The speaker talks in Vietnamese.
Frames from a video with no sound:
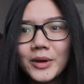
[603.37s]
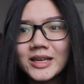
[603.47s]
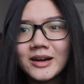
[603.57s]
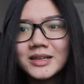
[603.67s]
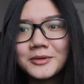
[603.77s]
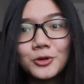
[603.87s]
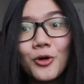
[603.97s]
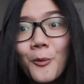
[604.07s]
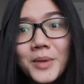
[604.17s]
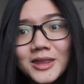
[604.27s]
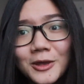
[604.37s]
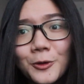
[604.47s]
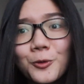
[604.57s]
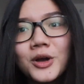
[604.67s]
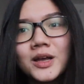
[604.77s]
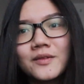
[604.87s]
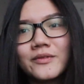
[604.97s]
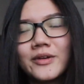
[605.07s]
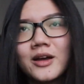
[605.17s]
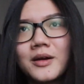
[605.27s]
hay gì hết nên mình cũng không biết nhiều
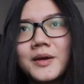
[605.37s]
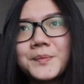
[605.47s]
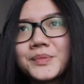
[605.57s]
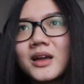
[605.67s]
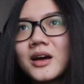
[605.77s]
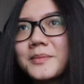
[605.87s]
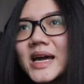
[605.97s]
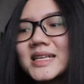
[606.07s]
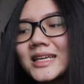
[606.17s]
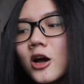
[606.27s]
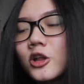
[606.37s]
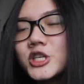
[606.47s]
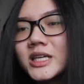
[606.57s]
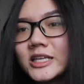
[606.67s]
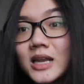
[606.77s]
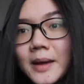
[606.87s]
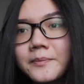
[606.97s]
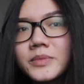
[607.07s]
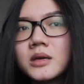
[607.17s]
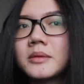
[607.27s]
về uh, ba cái psychology này cho
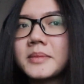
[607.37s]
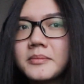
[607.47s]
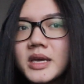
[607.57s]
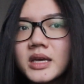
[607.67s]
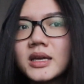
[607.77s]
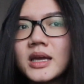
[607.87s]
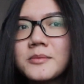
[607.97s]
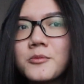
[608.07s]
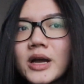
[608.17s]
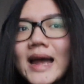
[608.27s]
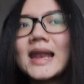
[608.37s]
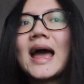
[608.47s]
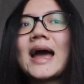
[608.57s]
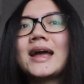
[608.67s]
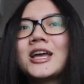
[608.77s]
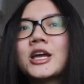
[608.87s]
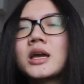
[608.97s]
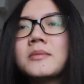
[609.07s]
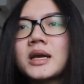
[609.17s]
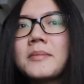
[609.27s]
lắm nhưng mà mình biết ý một cái là
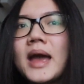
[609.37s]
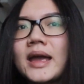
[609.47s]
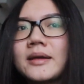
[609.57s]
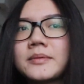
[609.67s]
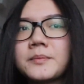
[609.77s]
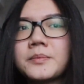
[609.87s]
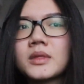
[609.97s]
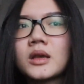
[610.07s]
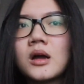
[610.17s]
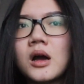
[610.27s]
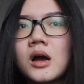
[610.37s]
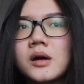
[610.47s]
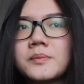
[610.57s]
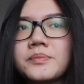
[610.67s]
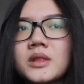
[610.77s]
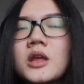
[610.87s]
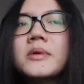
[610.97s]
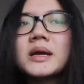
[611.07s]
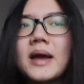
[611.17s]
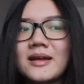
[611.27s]
khi mà các bạn uh, nếu
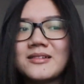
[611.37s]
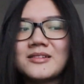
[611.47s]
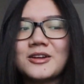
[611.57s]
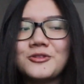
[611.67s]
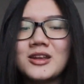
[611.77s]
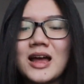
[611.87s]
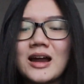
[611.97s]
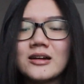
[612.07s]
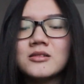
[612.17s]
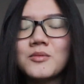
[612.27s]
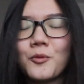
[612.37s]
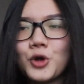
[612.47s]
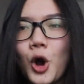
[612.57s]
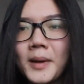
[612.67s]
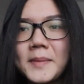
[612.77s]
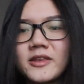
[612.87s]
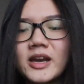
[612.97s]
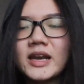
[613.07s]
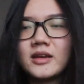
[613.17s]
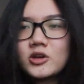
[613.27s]
mà các bạn kiểu như là đứng một chỗ mà các bạn như
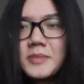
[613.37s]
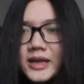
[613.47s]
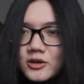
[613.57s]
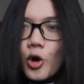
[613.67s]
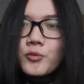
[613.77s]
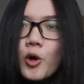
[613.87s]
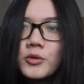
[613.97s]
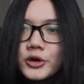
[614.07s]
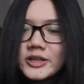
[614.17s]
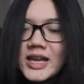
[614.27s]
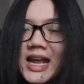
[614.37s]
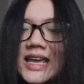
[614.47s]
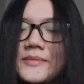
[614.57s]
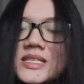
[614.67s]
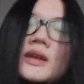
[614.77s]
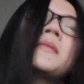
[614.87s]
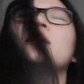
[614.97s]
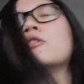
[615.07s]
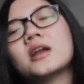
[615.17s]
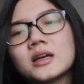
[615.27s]
thế này này kiểu các bạn ôm ôm người như thế này mà sao các
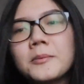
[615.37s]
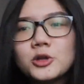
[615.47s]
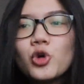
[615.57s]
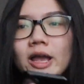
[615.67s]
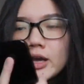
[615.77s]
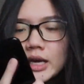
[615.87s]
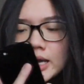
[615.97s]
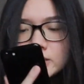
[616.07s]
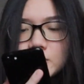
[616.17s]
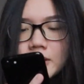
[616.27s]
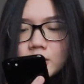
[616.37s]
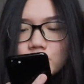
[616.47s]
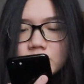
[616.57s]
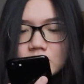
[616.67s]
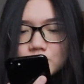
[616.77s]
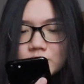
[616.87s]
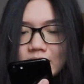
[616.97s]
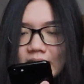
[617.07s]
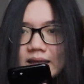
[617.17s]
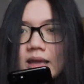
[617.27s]
bạn kiểu như là cầm điện thoại như thế này xong các bạn kiểu có nhìn xuống như
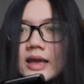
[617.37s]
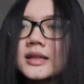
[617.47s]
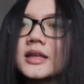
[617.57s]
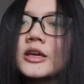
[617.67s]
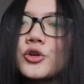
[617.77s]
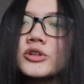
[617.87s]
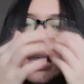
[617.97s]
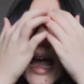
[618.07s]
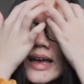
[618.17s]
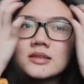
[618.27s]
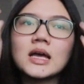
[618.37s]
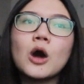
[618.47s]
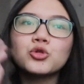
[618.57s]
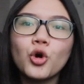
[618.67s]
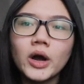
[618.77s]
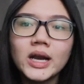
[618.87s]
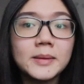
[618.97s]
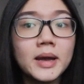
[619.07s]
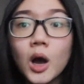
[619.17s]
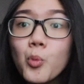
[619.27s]
thế này thì kiểu người ta ấy sẽ auto nghĩ là
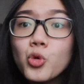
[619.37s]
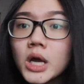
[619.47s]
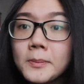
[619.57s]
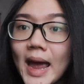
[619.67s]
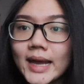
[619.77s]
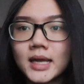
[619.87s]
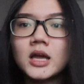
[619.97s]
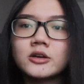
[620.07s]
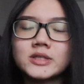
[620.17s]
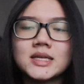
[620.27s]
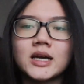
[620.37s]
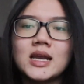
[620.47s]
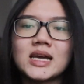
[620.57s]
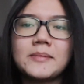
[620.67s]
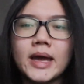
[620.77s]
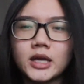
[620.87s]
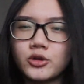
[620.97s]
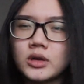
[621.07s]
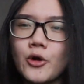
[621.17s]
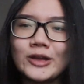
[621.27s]
các bạn không muốn kết bạn người ta sẽ nghĩ là các bạn
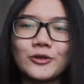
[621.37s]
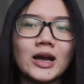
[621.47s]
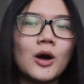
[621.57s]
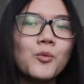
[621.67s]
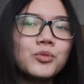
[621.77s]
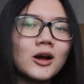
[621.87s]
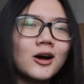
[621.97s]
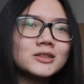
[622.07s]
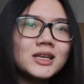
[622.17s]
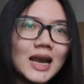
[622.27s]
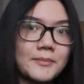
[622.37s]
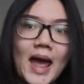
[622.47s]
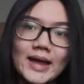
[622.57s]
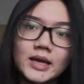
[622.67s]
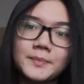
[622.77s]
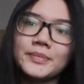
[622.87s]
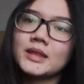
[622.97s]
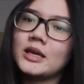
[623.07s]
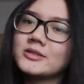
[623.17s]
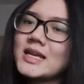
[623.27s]
kiểu như là hoàn toàn không có thích làm bạn ấy
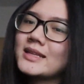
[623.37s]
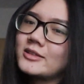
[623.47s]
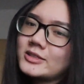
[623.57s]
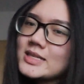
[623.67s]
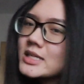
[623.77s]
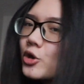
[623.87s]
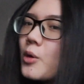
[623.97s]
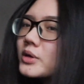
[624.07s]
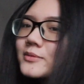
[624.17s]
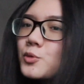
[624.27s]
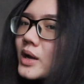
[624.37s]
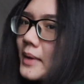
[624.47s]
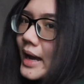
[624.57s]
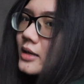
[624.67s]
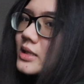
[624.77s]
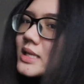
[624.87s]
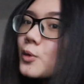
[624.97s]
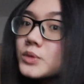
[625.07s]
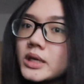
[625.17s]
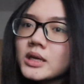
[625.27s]
thì người ta người ta sẽ kiểu không có tiếp xúc các bạn người ta sẽ
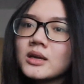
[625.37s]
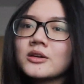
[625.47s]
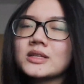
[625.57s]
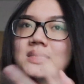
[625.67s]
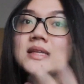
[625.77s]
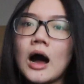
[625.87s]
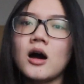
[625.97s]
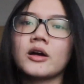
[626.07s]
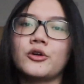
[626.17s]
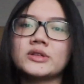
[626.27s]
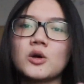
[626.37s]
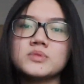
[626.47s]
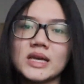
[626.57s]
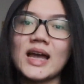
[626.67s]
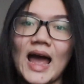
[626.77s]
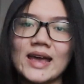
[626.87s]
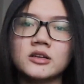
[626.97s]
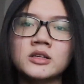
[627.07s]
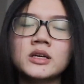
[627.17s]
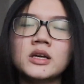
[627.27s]
không thích đi, người ta sẽ sợ kiểu người ta cũng sẽ ngại nữa